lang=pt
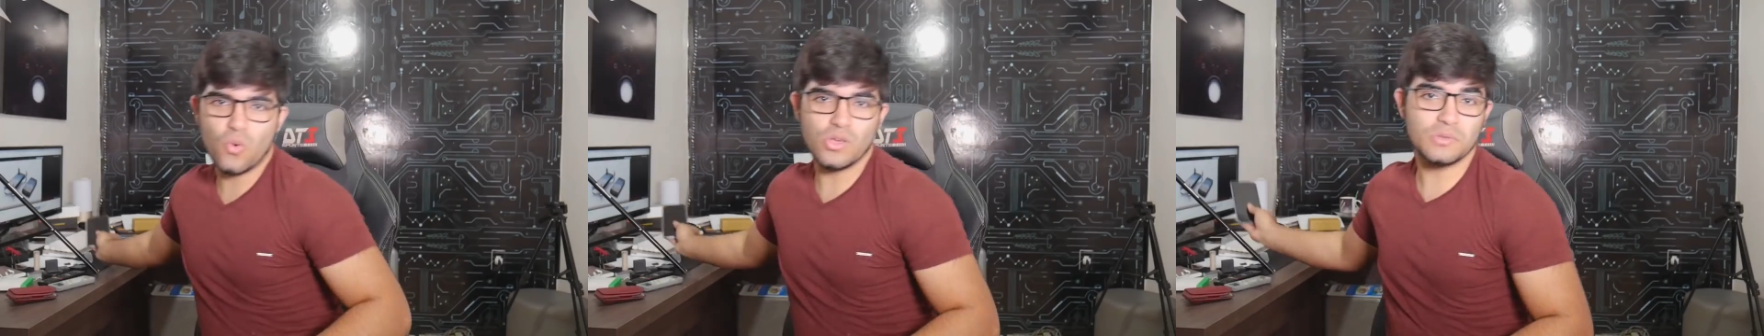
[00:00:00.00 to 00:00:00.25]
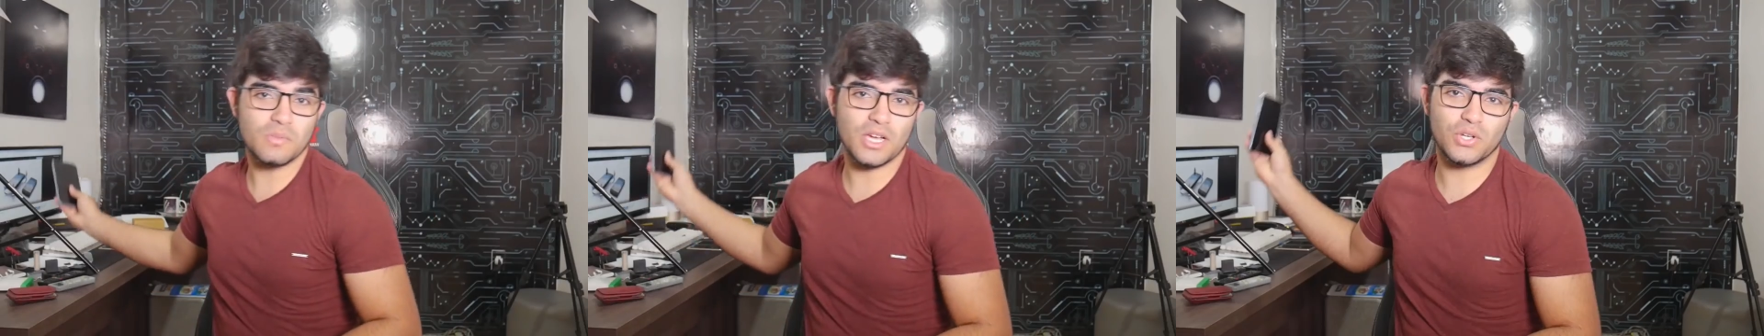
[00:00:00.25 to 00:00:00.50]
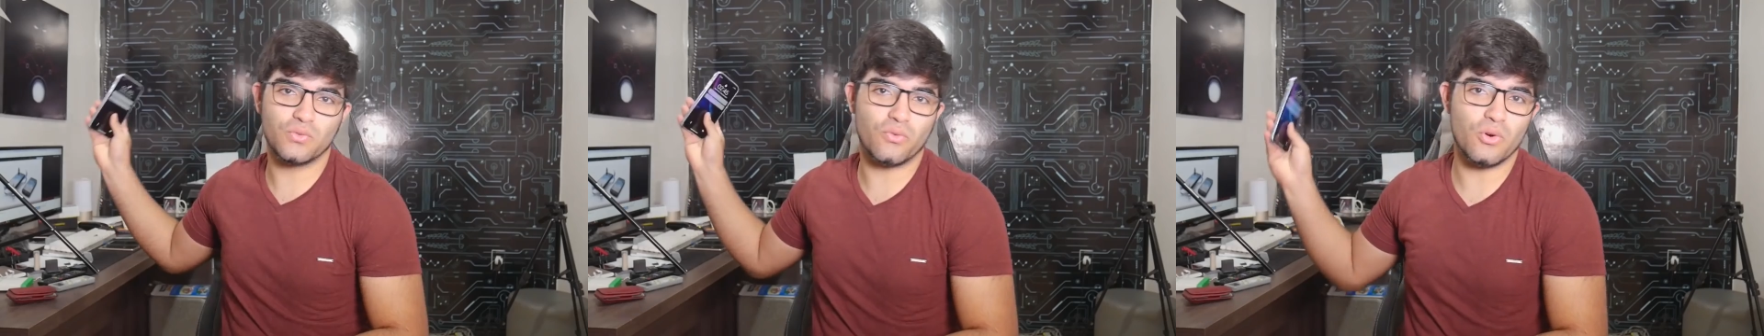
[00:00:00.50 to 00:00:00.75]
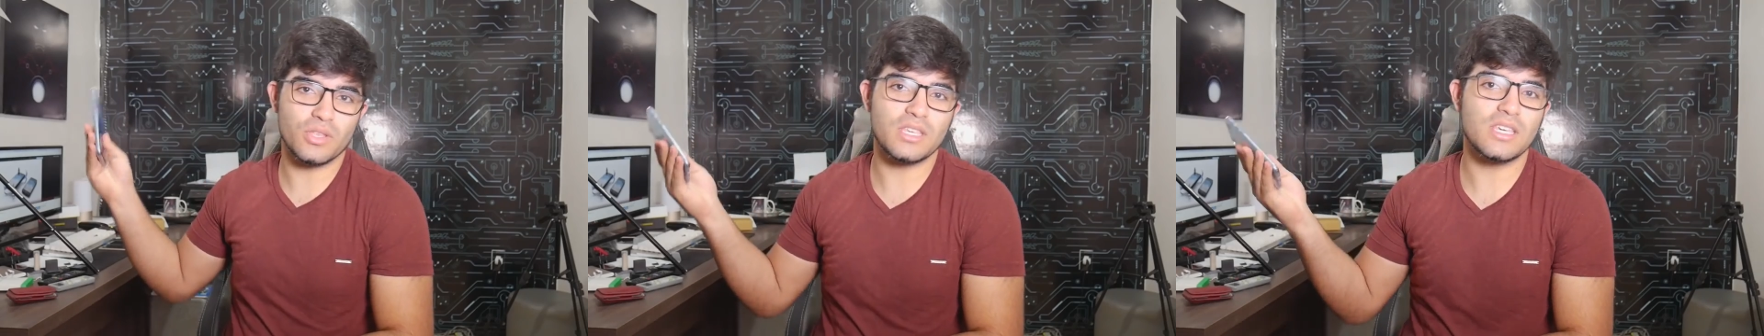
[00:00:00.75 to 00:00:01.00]
o
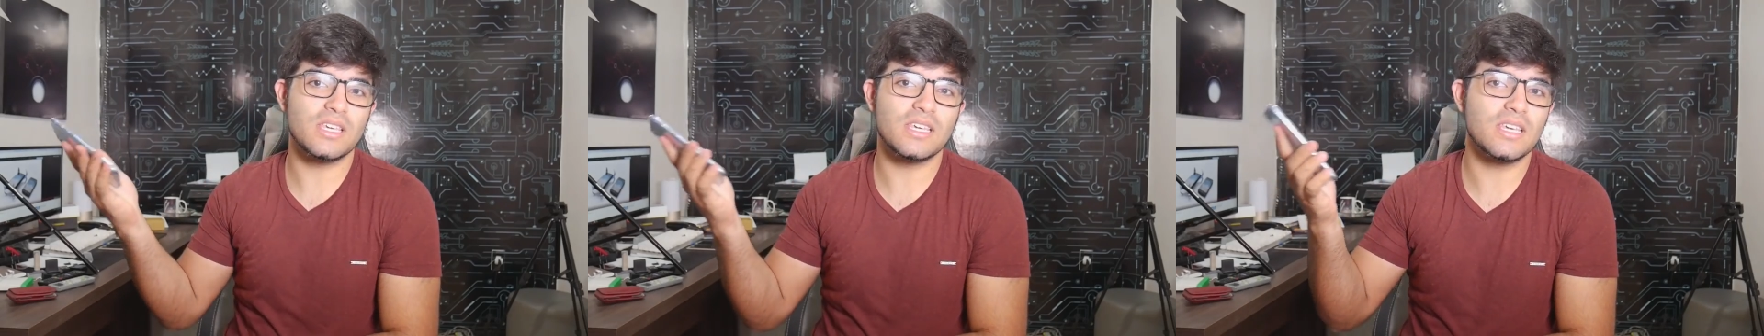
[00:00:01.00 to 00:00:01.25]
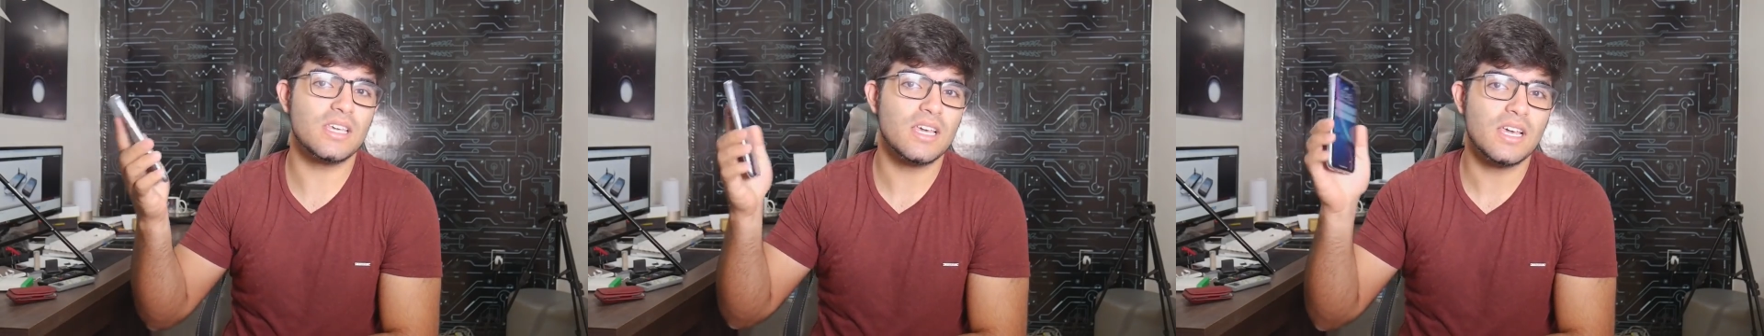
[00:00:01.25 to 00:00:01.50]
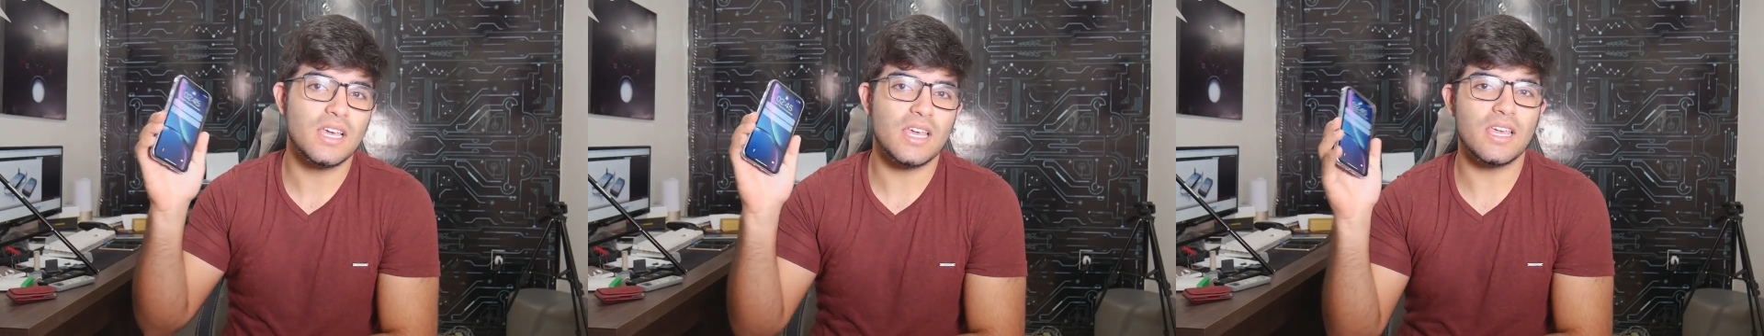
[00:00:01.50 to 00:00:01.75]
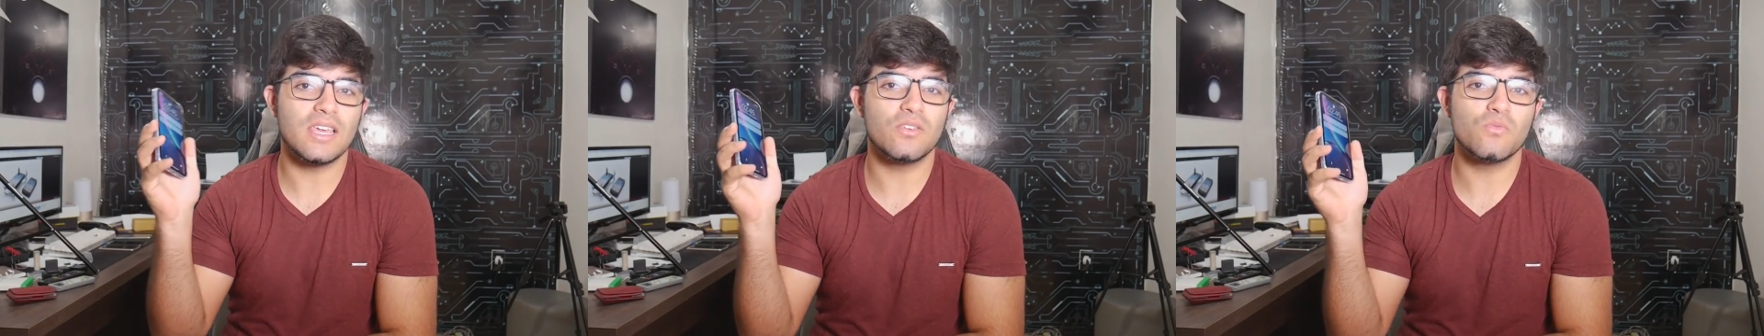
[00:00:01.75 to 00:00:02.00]
smartphone
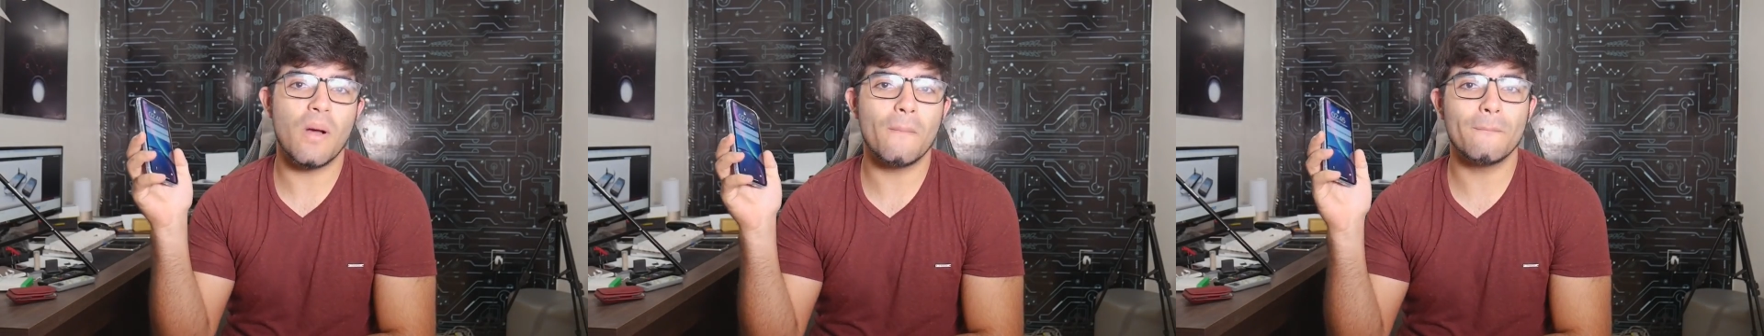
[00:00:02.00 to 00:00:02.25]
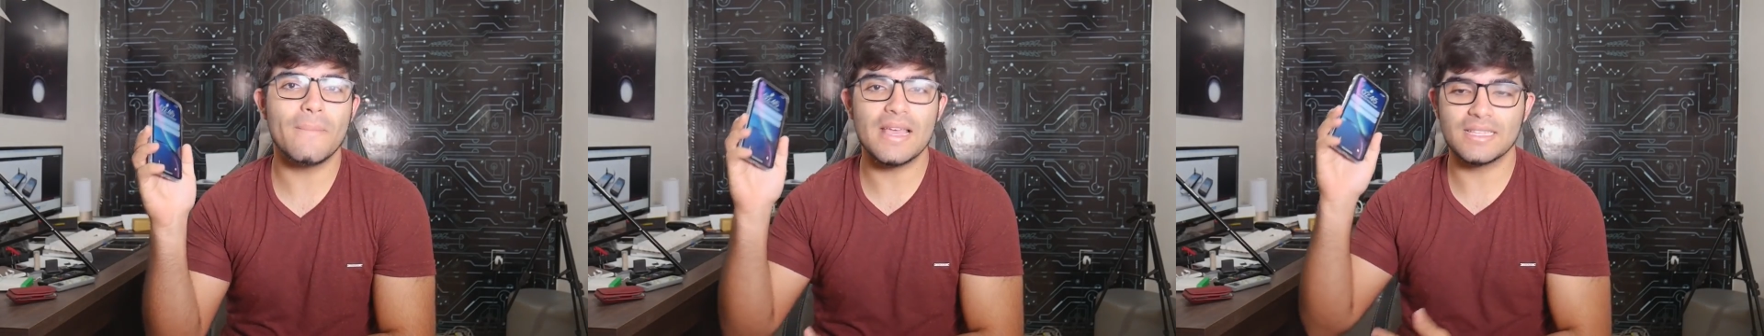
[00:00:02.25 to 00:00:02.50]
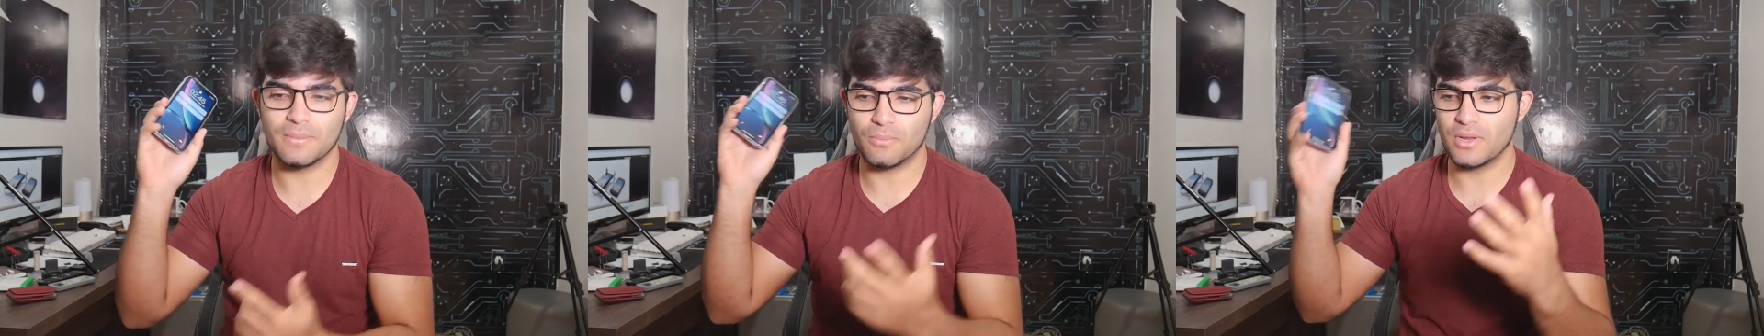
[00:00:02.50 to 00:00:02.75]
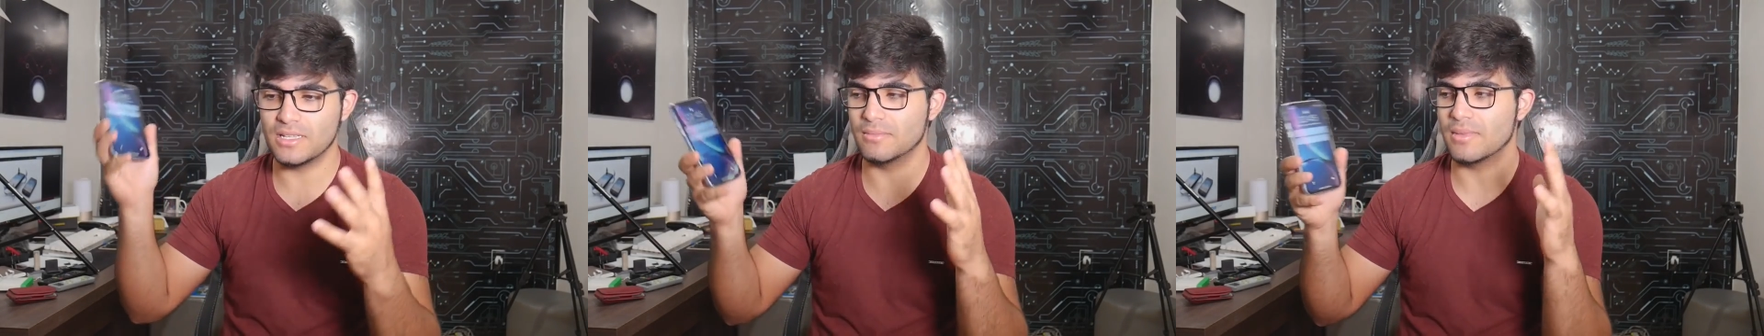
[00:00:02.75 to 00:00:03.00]
em uma mesa,
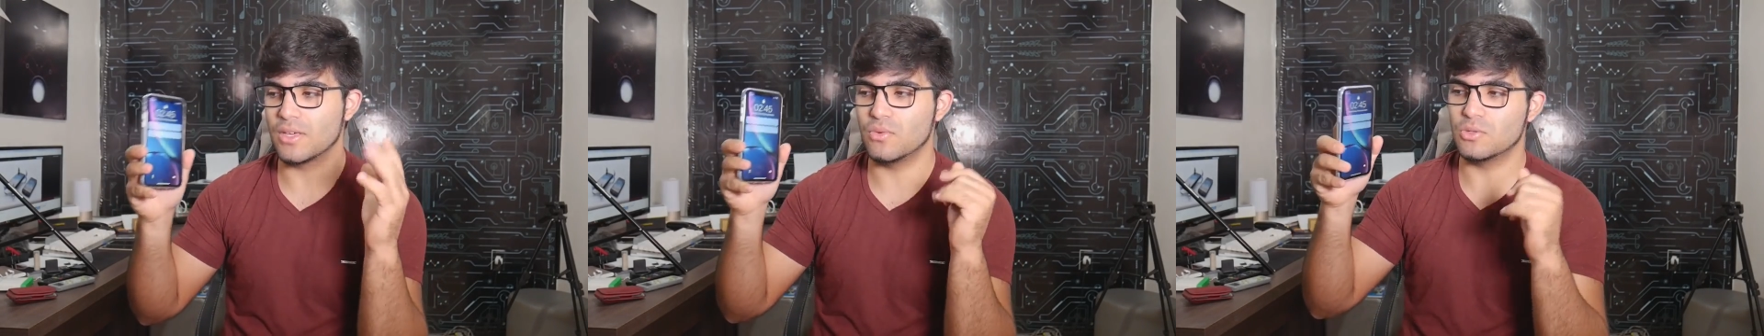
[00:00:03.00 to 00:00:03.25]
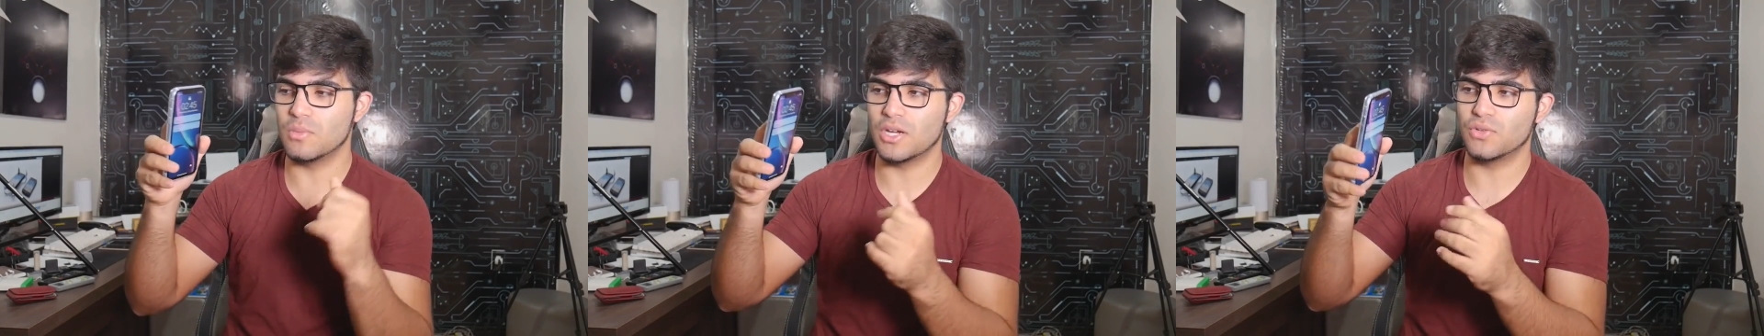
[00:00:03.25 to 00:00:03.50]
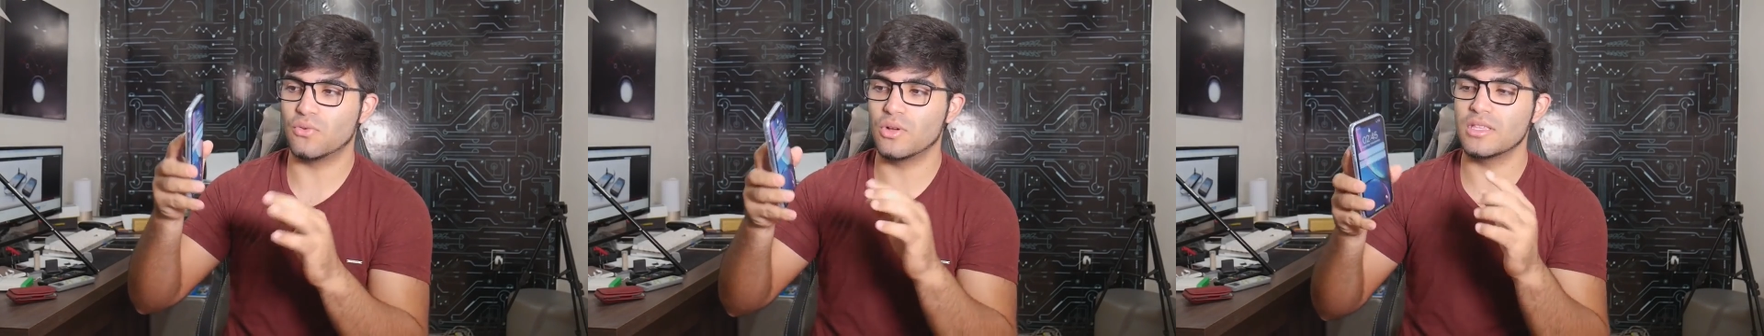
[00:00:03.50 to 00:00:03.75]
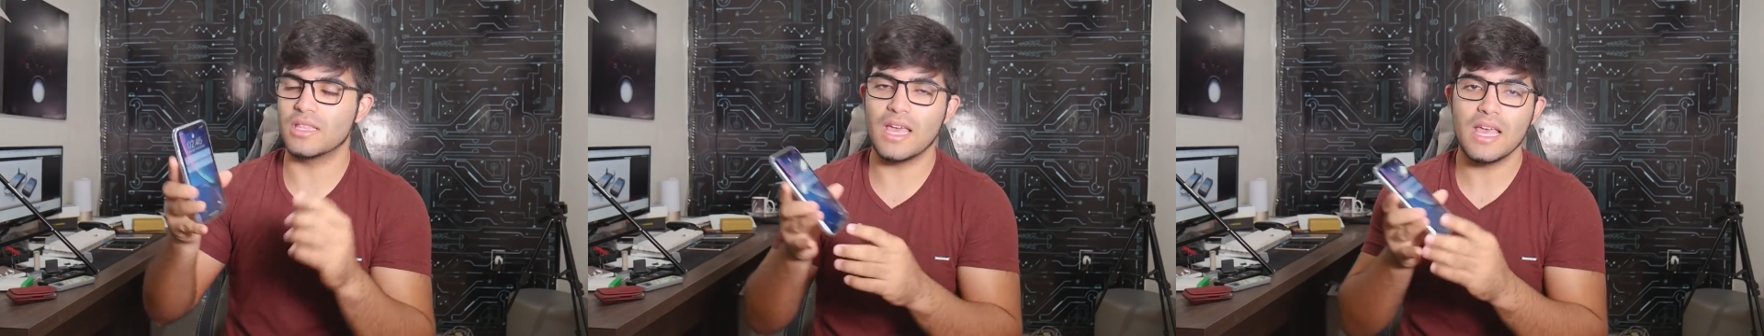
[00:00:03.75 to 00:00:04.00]
por exemplo, aqui o
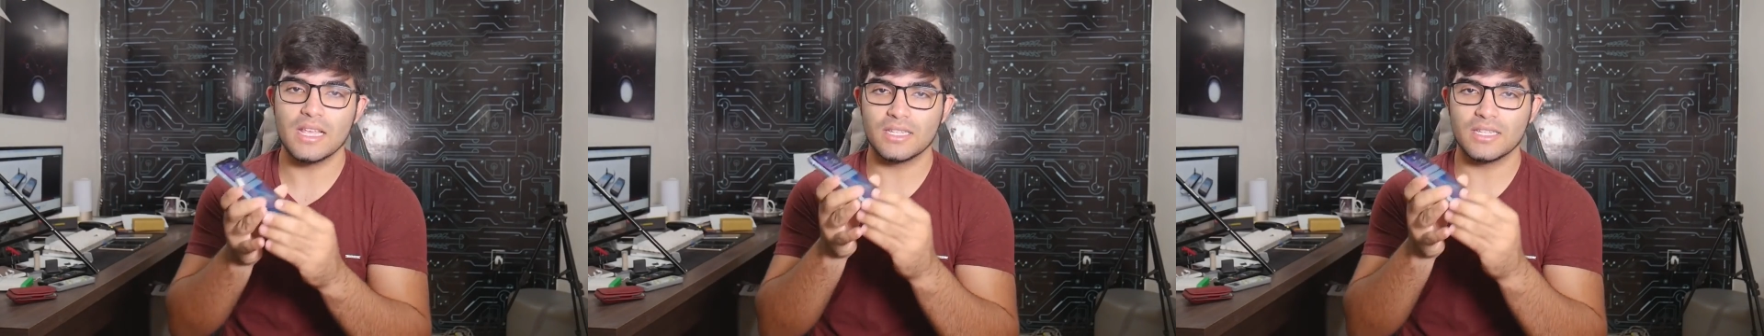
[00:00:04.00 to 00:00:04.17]
smartphone, né,